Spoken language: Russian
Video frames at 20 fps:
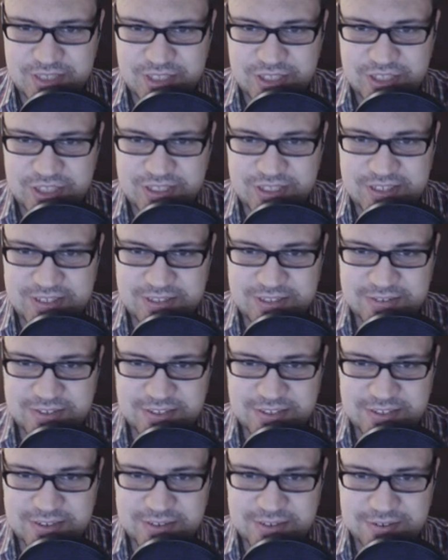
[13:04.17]
зачистить эту
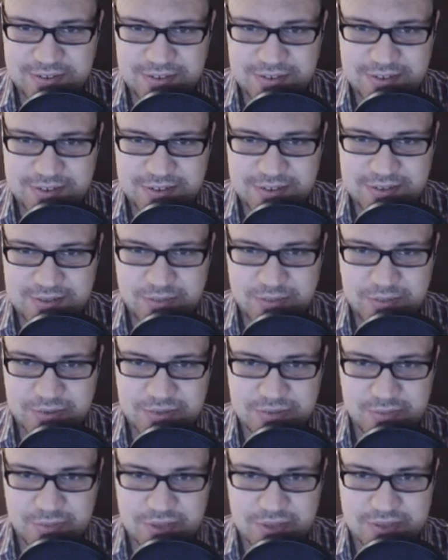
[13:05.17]
территорию, это а
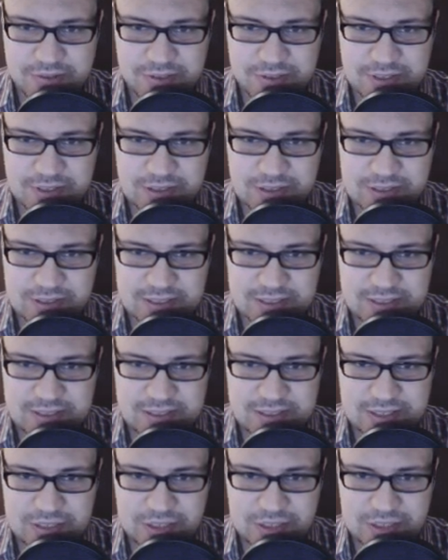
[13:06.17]
будет мозолить глаза,
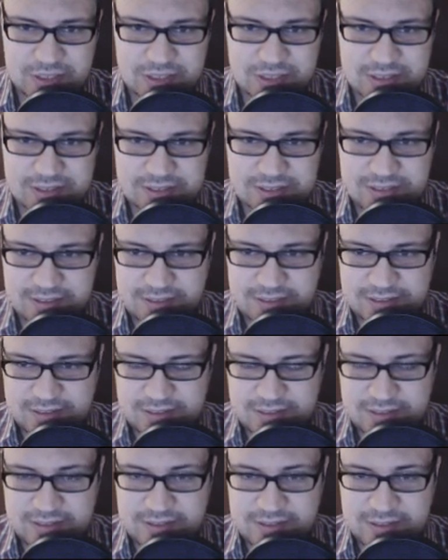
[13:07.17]
раздражать.
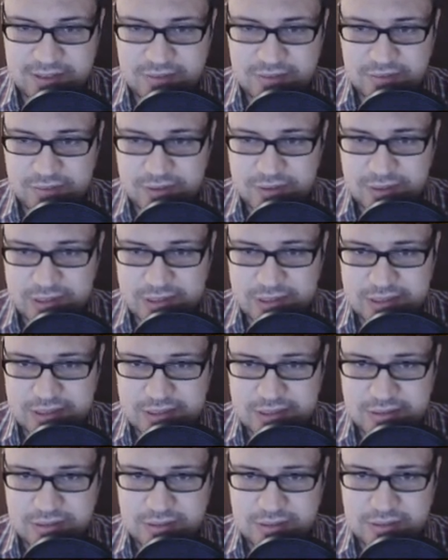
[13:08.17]
2,
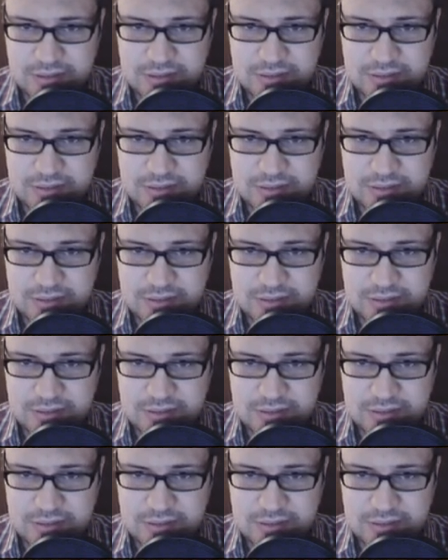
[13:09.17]
1.